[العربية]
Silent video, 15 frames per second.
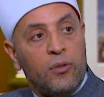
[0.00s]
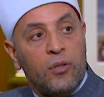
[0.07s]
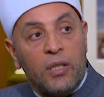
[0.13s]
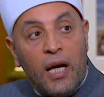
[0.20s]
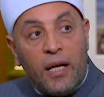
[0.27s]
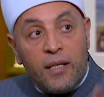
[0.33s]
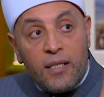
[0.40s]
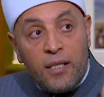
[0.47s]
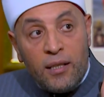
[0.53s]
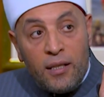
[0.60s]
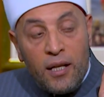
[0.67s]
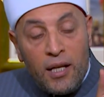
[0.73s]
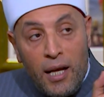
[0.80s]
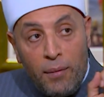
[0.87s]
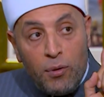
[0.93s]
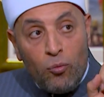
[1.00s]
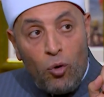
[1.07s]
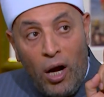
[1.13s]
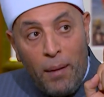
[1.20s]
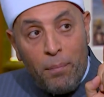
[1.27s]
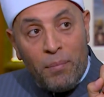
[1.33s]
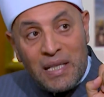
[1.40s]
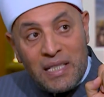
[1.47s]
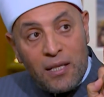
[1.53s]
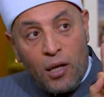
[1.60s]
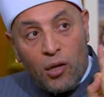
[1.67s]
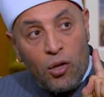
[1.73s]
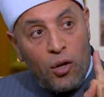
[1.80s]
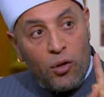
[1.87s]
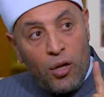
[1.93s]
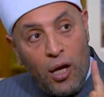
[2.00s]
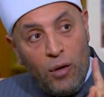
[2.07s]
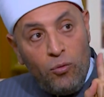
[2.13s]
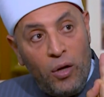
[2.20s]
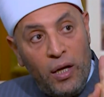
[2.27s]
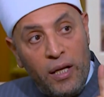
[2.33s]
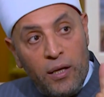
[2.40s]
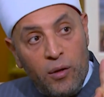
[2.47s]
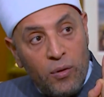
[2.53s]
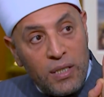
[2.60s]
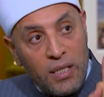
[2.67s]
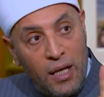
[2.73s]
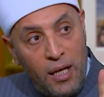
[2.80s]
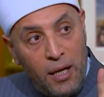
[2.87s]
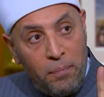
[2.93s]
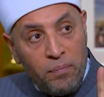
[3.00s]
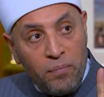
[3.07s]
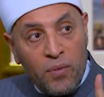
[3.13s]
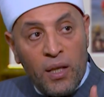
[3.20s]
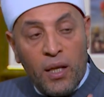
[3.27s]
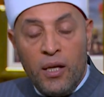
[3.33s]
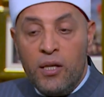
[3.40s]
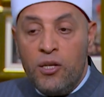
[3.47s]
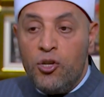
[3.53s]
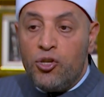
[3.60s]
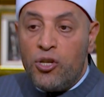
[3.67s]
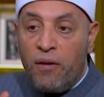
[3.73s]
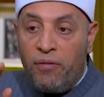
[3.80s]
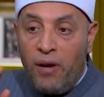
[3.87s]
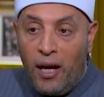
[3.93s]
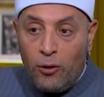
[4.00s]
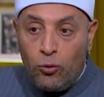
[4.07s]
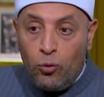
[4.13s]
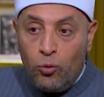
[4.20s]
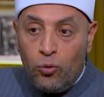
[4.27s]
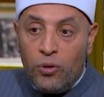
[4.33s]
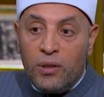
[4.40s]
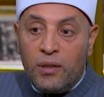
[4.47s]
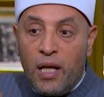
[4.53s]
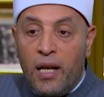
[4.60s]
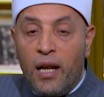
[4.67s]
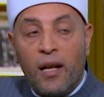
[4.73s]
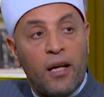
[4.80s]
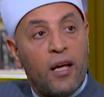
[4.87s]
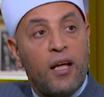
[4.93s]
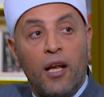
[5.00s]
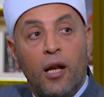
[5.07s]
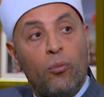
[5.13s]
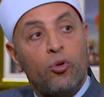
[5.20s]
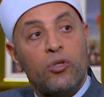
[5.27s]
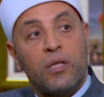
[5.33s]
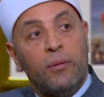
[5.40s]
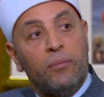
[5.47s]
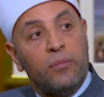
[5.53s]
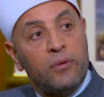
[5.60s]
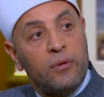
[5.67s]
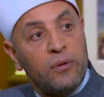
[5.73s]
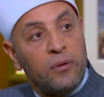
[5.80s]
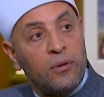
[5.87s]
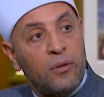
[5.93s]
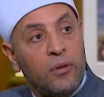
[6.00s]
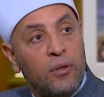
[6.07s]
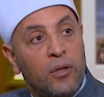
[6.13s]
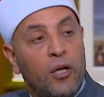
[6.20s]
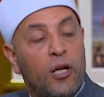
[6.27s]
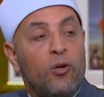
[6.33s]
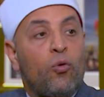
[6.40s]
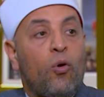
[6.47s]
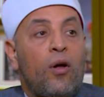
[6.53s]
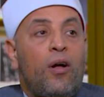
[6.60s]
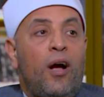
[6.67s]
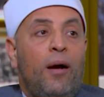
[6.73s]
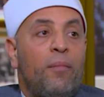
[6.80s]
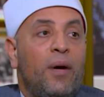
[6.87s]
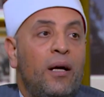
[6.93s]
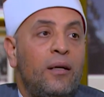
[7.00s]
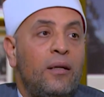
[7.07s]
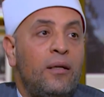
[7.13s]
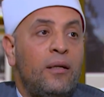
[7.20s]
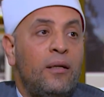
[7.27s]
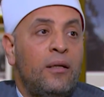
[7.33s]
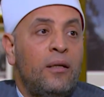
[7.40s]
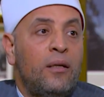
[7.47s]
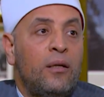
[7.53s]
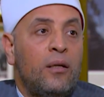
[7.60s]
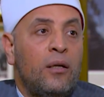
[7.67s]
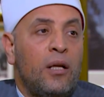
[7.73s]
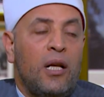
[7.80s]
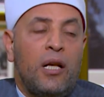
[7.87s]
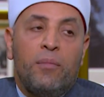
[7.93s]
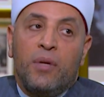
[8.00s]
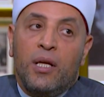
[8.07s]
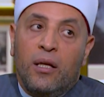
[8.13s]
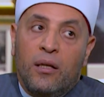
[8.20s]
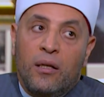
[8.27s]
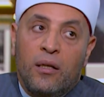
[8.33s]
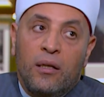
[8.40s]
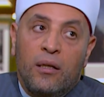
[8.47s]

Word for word: يعني سيدنا النبي محمد صلى الله أيوة. عليه وسلم شفاعته تنال غير المسلم لأن هو رحمة لمين؟